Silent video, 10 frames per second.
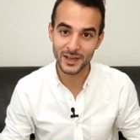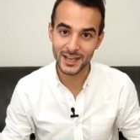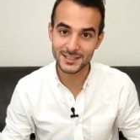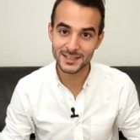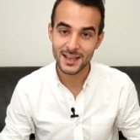
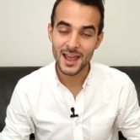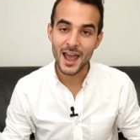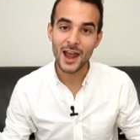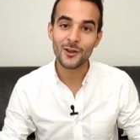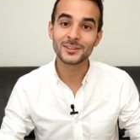Perez,
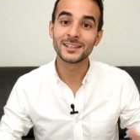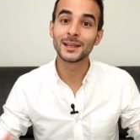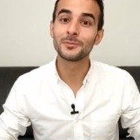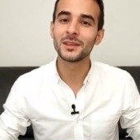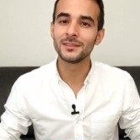Alors c'est
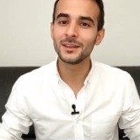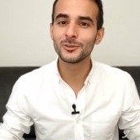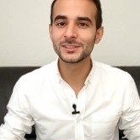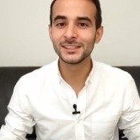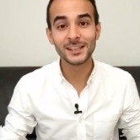un pied de nez
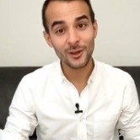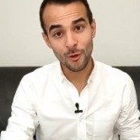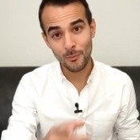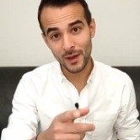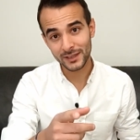aussi
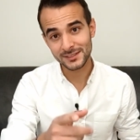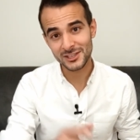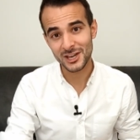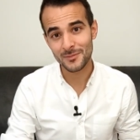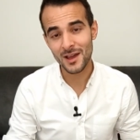au Paris
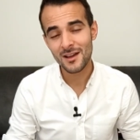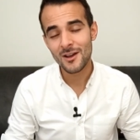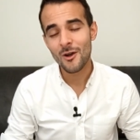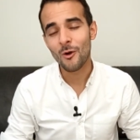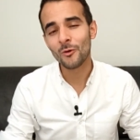Saint-Germain.
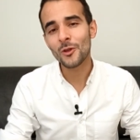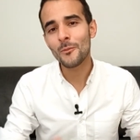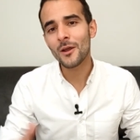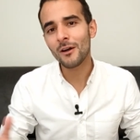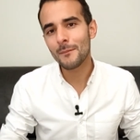On n'en
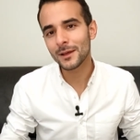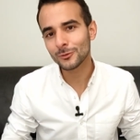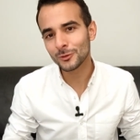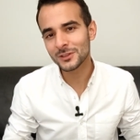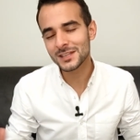parlera pas
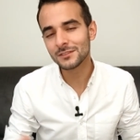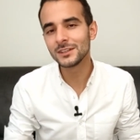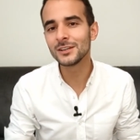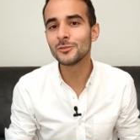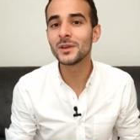trop dans cette
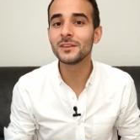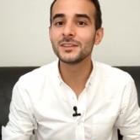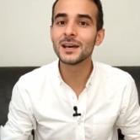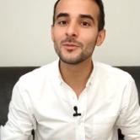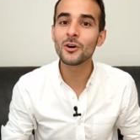vidéo, mais
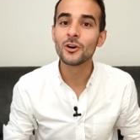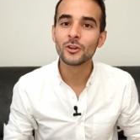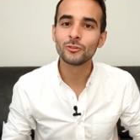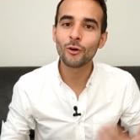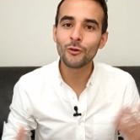évidemment
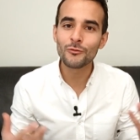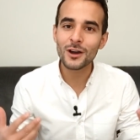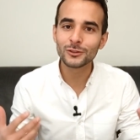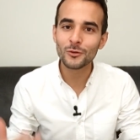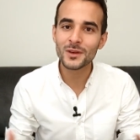de
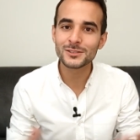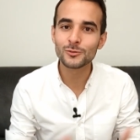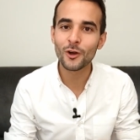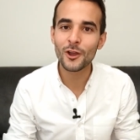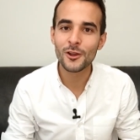revoir Thomas
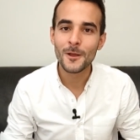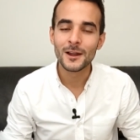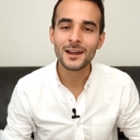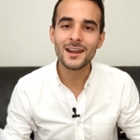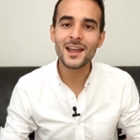Tuchel,
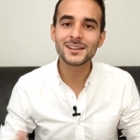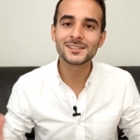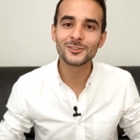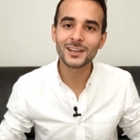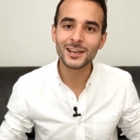
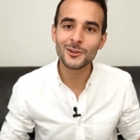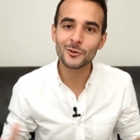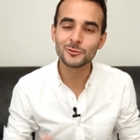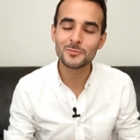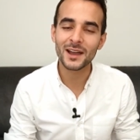
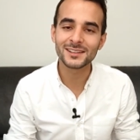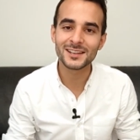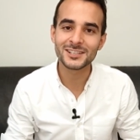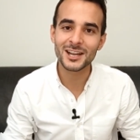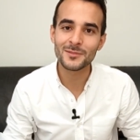l'ex-entraîneur du Paris
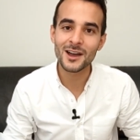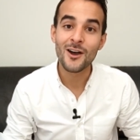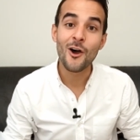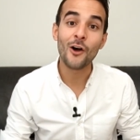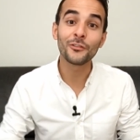Saint-Germain,
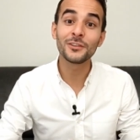en